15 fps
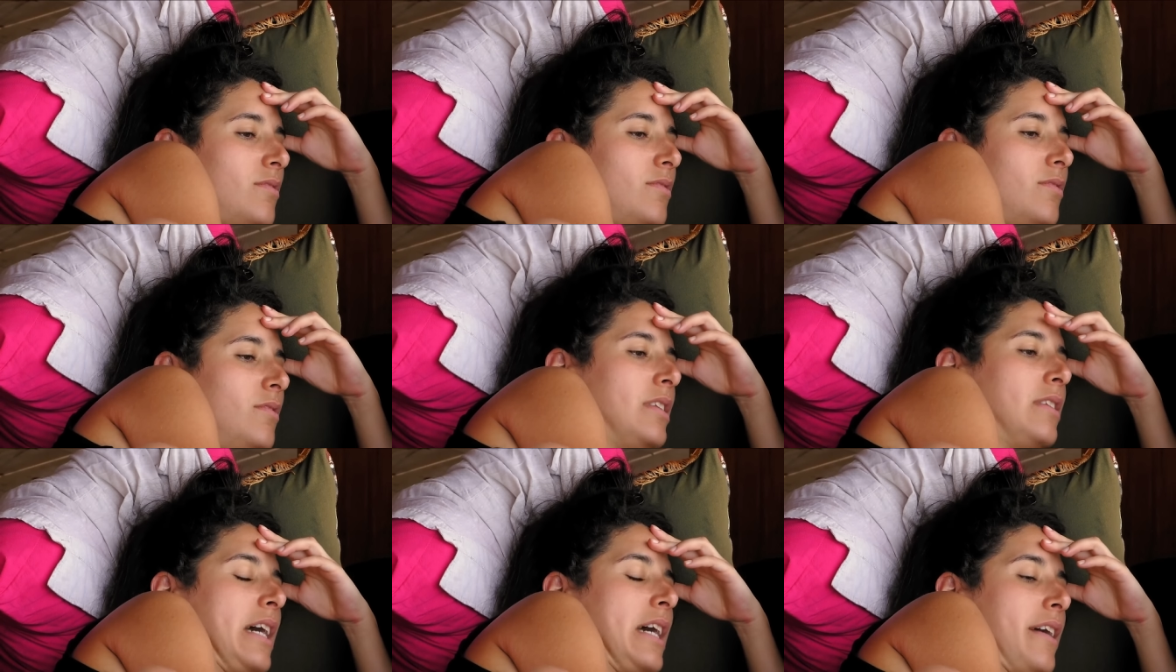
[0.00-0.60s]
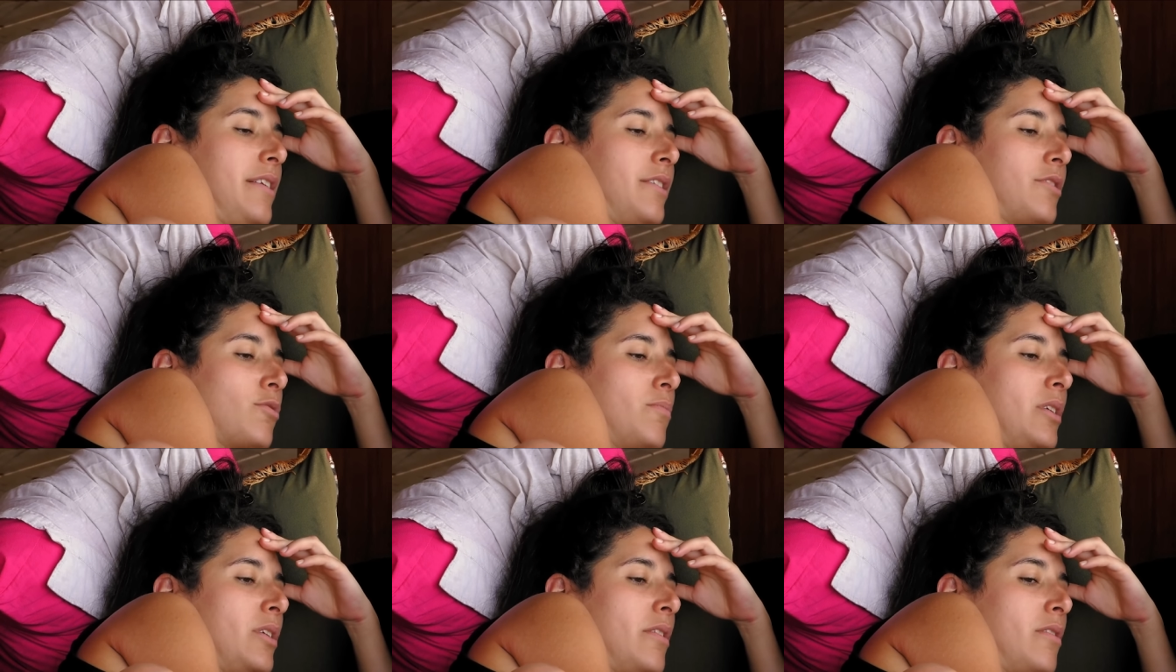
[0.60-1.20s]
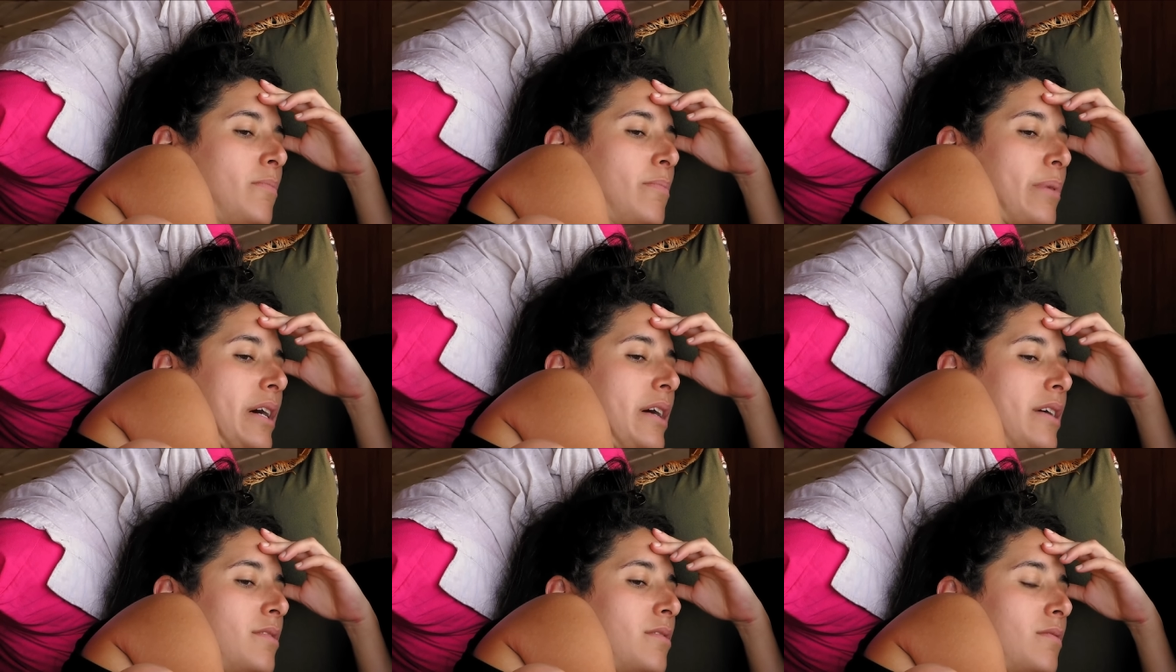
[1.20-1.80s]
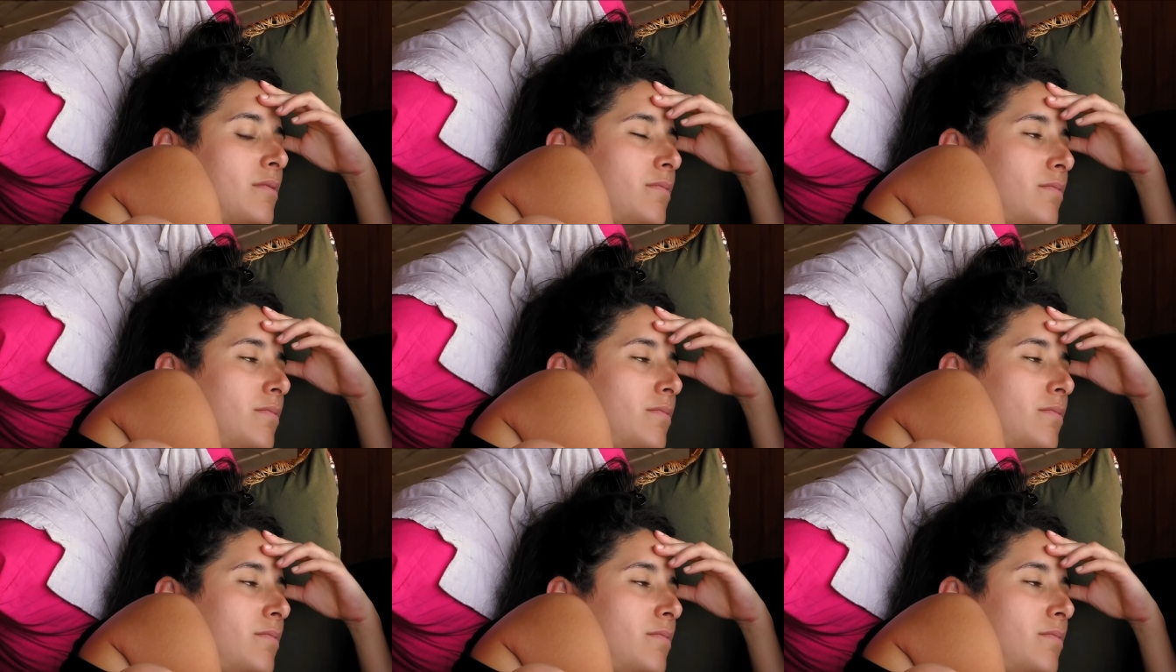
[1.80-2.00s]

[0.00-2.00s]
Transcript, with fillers: Nein, nicht um jeden Preis.